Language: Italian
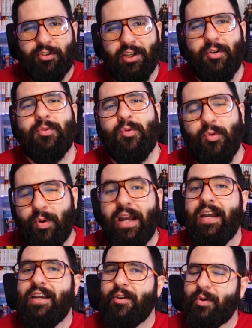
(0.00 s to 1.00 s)
Se,
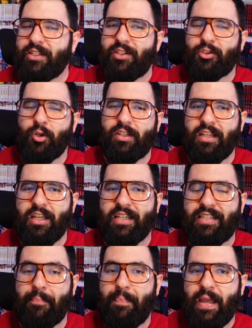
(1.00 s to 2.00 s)
comunque questa sorta di
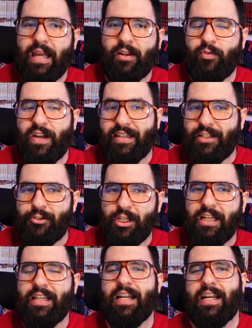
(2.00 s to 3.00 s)
saper, dover
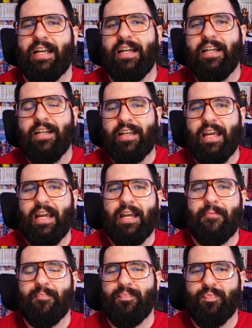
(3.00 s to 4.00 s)
decidere
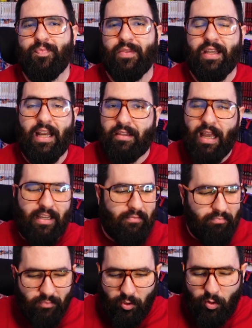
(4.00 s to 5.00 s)
che, mm, a, a,
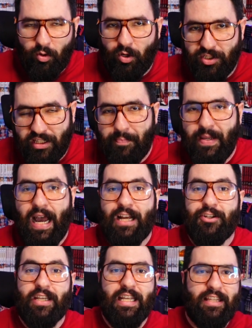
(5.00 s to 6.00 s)
cosa ti
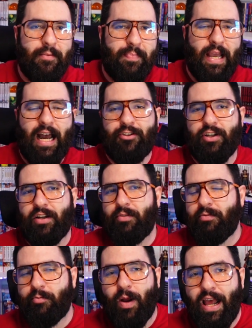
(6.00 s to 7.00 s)
piace, chi ti piace,
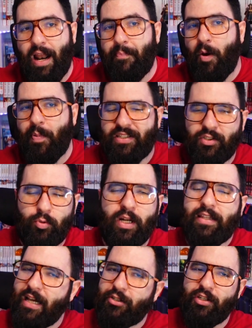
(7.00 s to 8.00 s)
qual è la propria
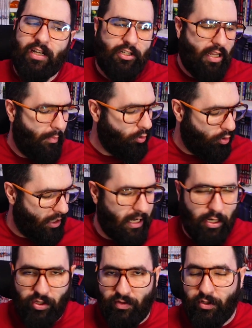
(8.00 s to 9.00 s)
sessualità, eccetera, eccetera. È molto
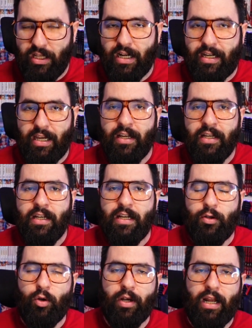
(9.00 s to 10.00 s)
carino, devo dire che
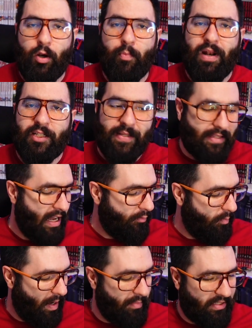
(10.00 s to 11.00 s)
non, è, non me
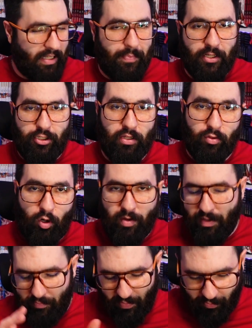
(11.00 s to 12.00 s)
l'aspettavo, ma mi sta piacendo,
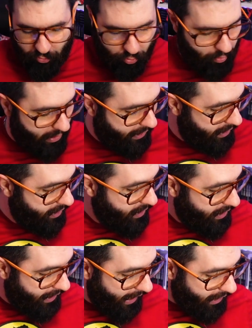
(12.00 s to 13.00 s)
come mi è piaciuto anche
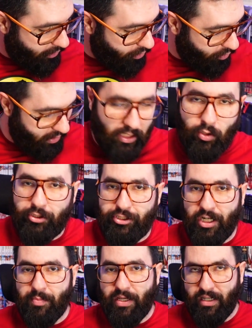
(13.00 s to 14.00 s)
l'altro di
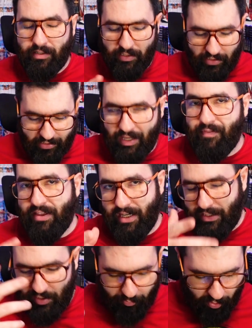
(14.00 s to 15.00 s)
Yoshimi eh, che
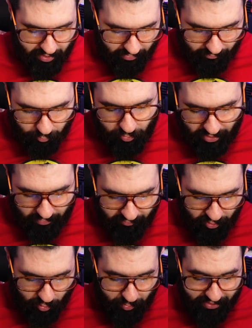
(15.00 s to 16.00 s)
vedrete poi nei futuri
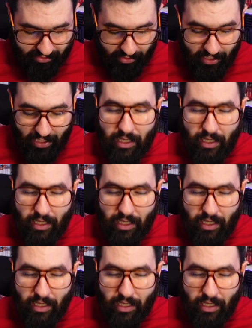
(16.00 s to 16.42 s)
acquisti.